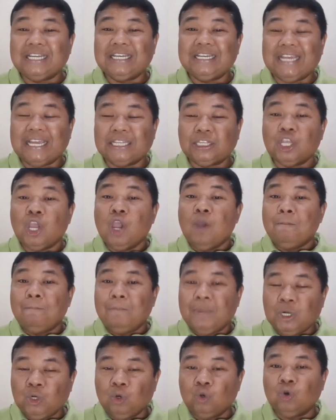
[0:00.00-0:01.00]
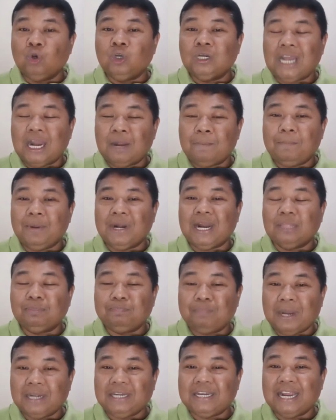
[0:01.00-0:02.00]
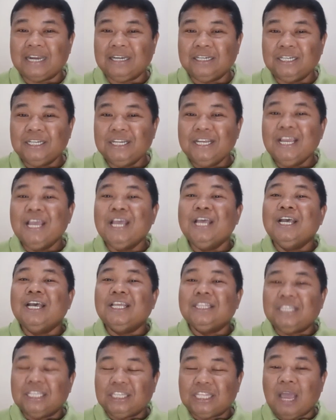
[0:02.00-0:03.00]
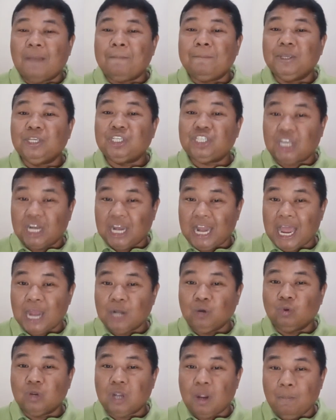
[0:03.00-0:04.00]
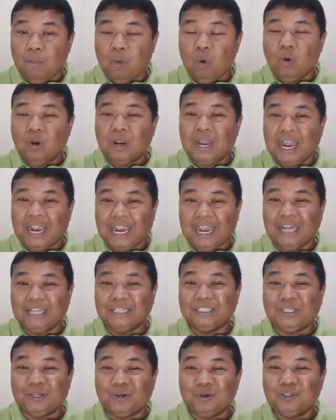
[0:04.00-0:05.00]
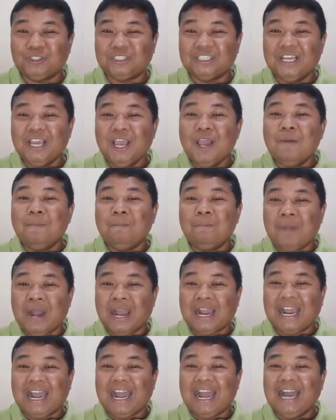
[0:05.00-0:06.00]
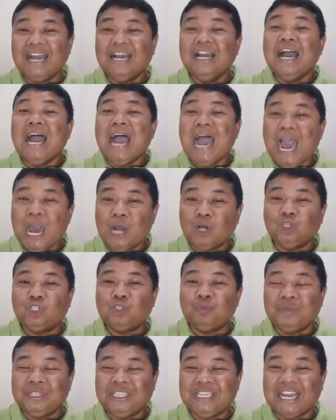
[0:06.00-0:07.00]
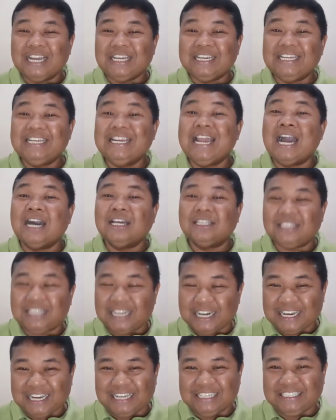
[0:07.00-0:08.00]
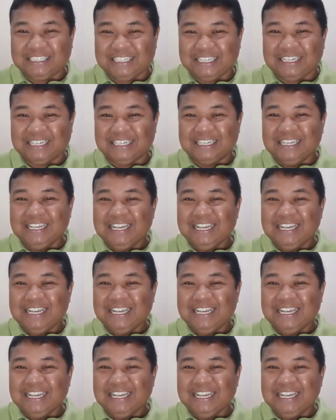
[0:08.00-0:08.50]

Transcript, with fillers: diet menurunkan berat badan, tetapi selalu gemuk, gagal terus, maka harus menjadi yang terkecil.